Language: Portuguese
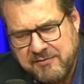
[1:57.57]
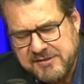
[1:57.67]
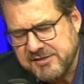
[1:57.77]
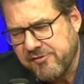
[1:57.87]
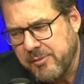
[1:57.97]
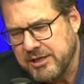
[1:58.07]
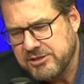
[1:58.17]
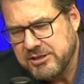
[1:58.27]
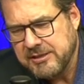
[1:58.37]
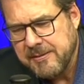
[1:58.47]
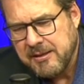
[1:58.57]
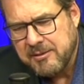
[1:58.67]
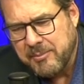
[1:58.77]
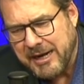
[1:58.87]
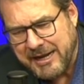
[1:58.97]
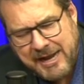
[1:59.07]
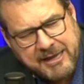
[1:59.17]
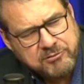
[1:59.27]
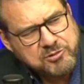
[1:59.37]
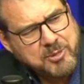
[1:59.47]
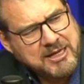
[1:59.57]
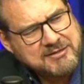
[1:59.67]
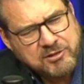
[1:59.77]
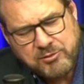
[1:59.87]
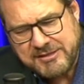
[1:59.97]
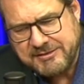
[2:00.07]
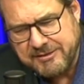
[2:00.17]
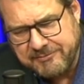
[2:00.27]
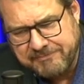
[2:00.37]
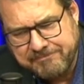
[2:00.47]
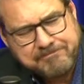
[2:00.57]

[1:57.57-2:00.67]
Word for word: visivelmente marcados para essa doação.